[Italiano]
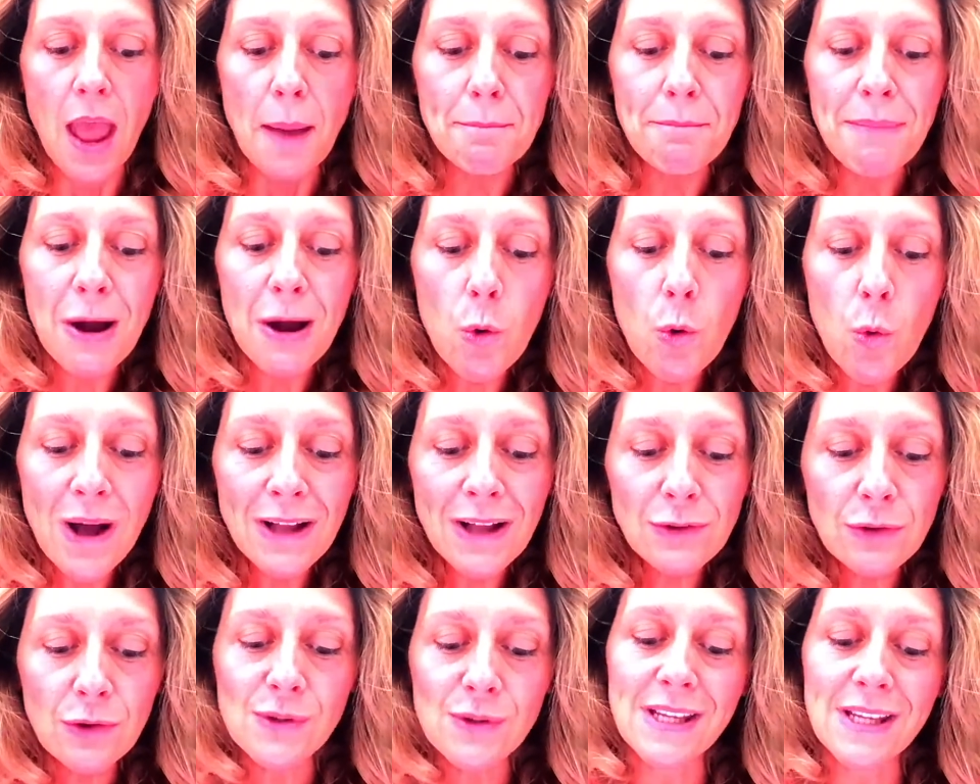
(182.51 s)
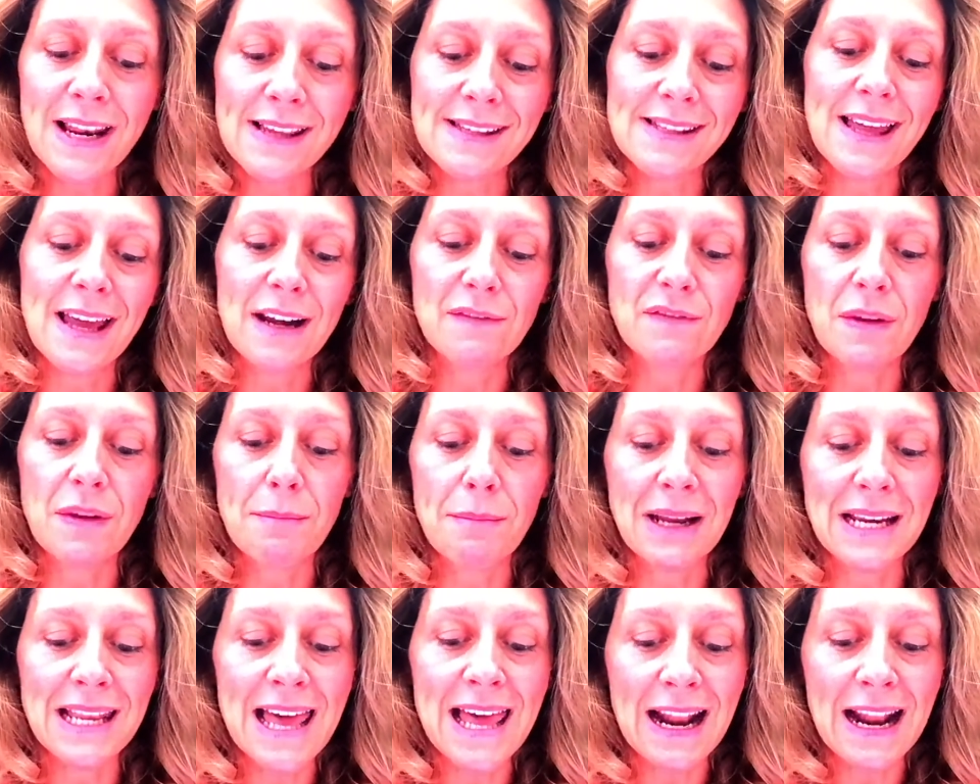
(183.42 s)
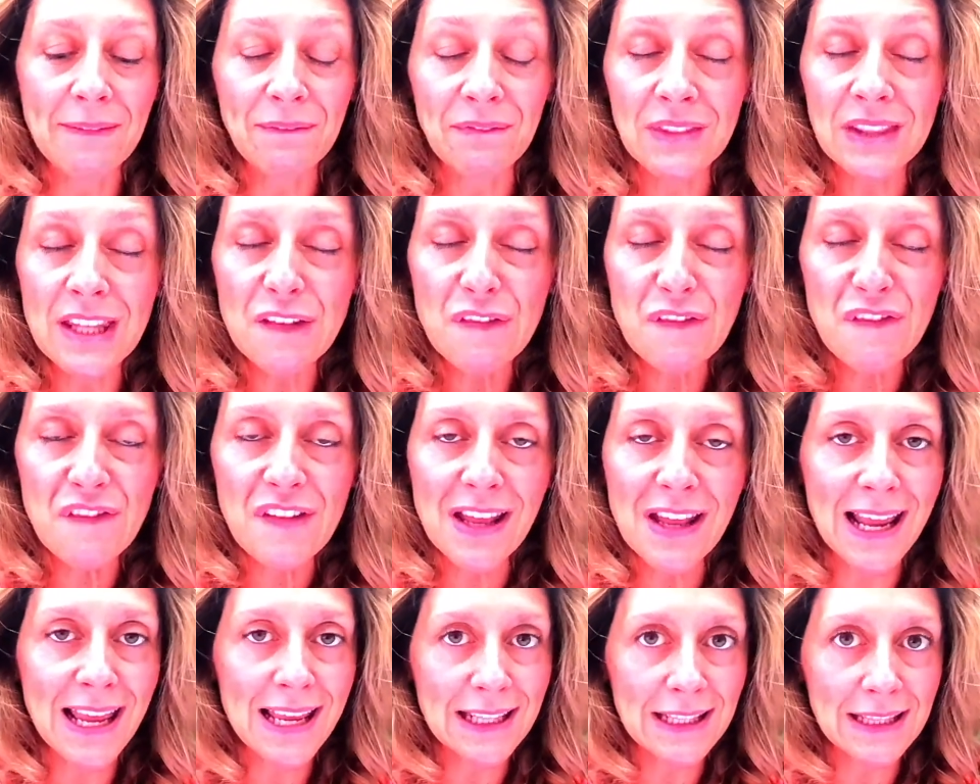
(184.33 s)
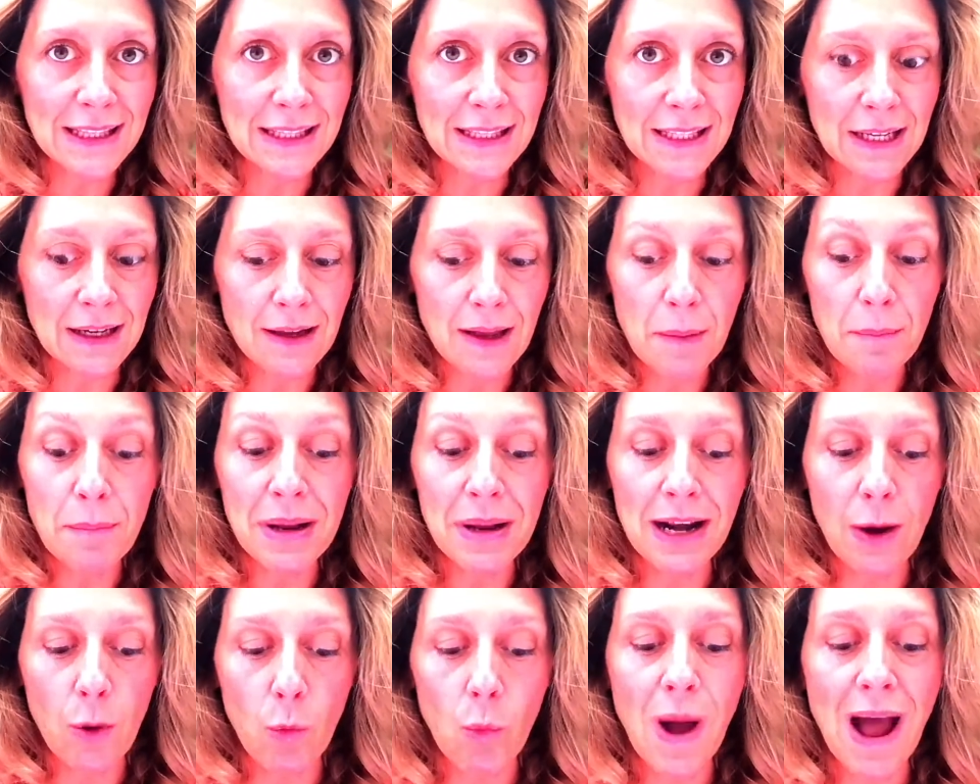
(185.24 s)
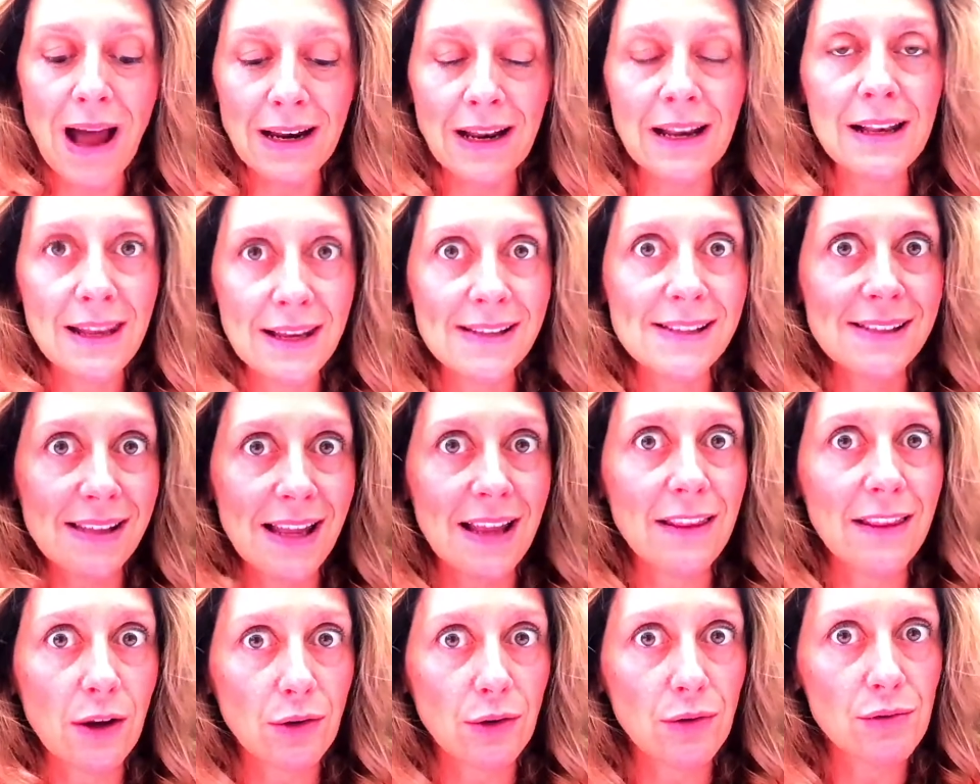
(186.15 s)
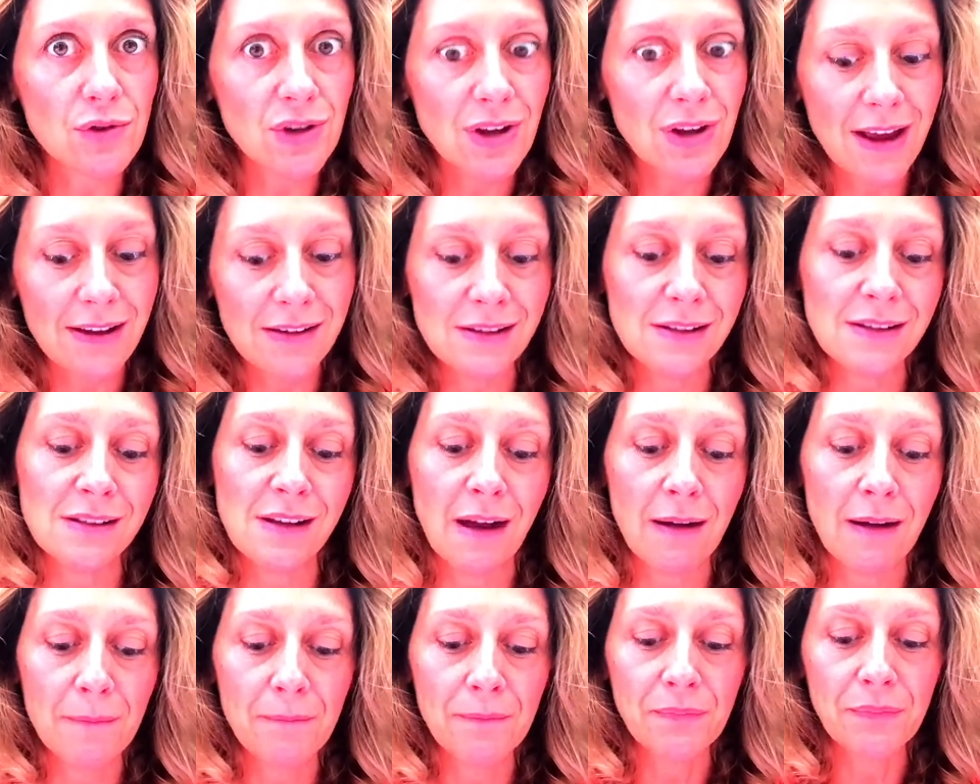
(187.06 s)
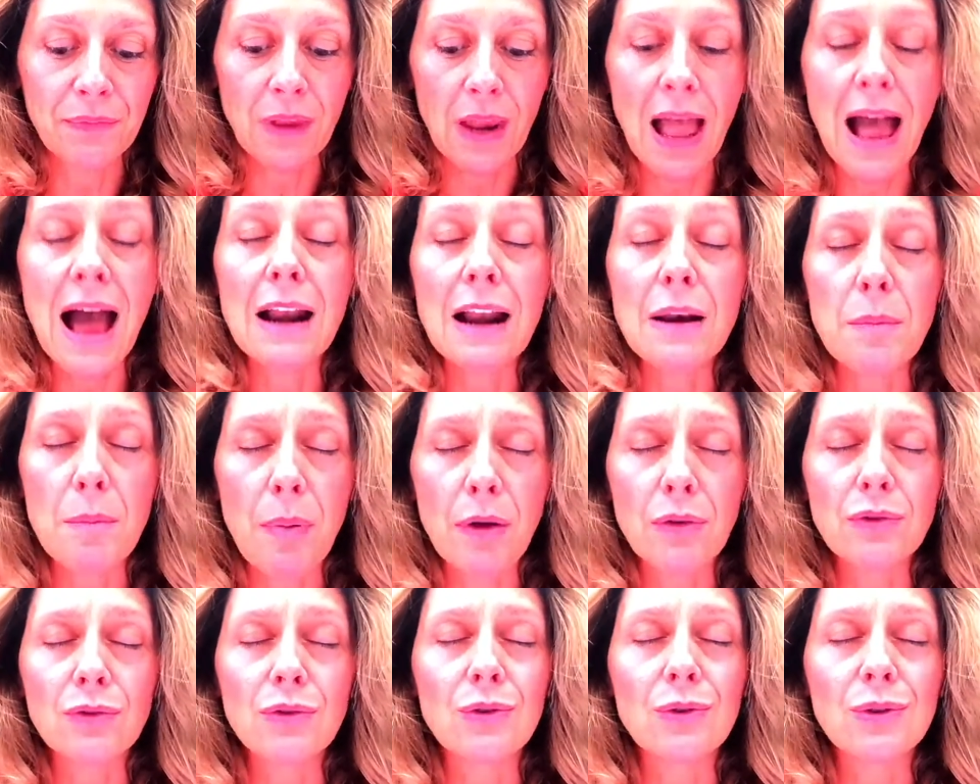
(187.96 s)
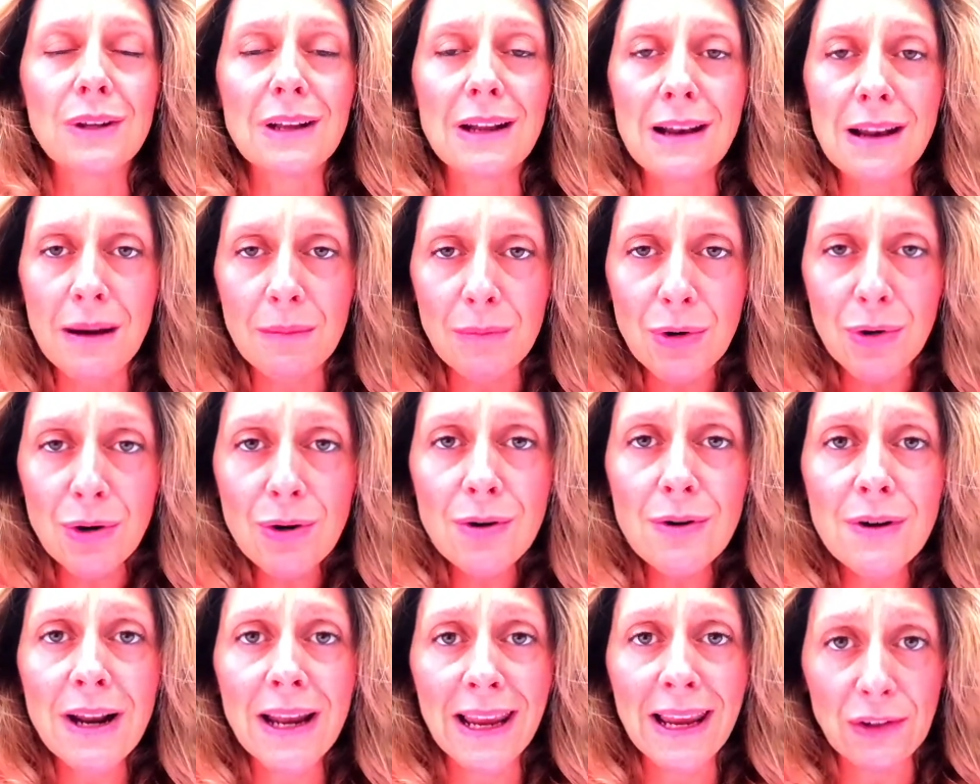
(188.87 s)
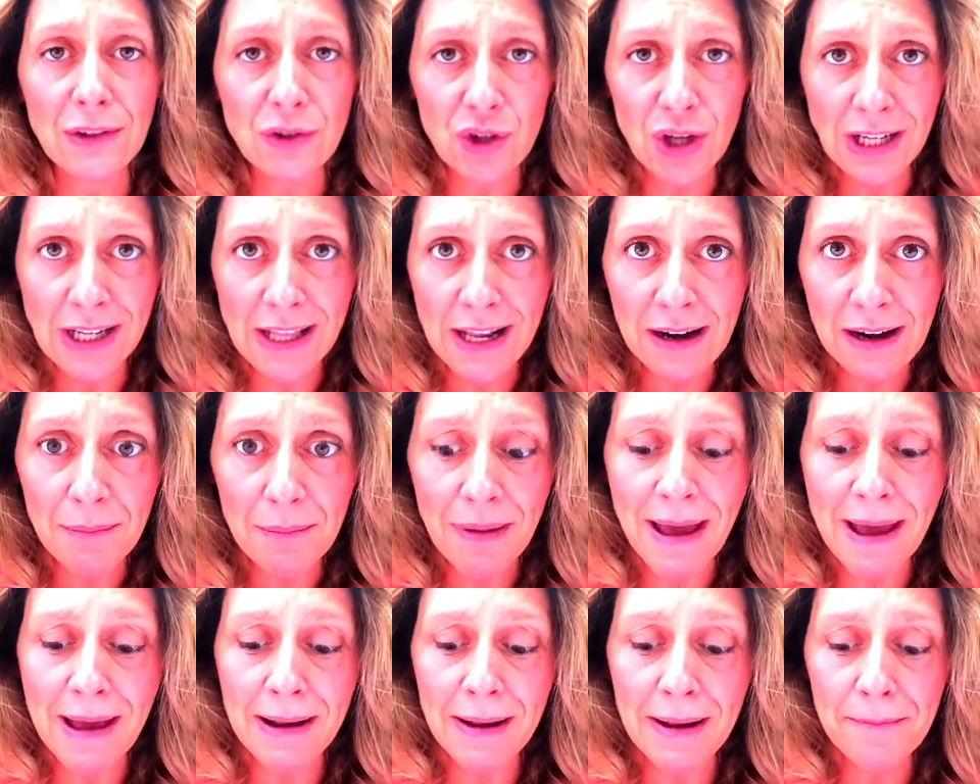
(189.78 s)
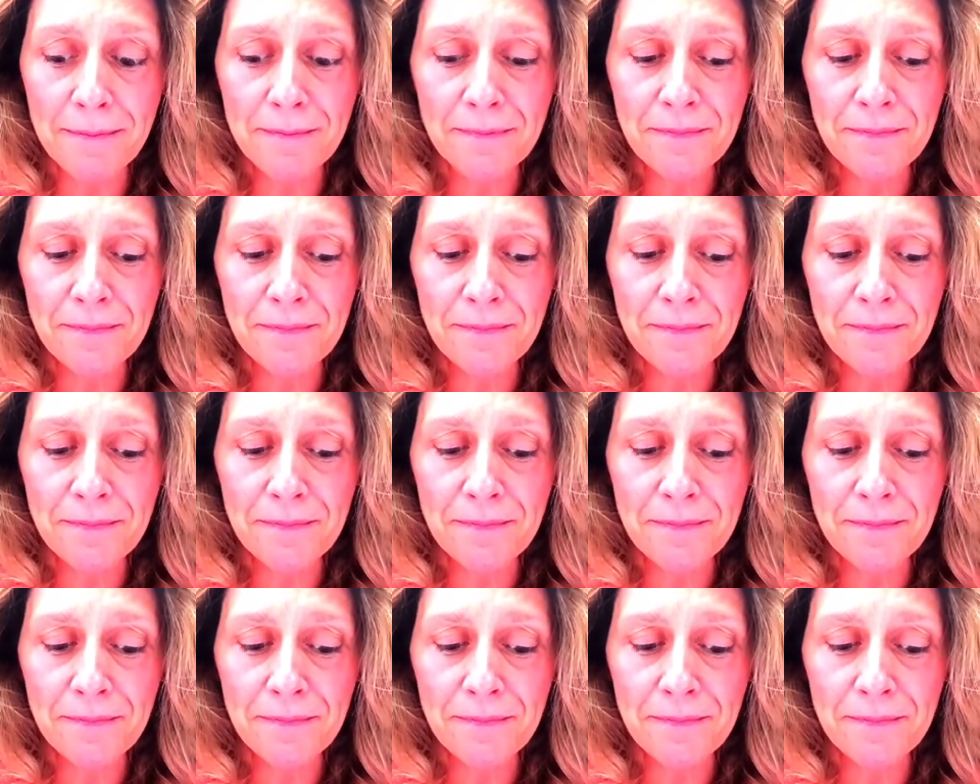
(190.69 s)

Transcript: Ma quando se ne serve in maniera differente per la quale gli è stata concessa, al posto dell'amore che genera il bene,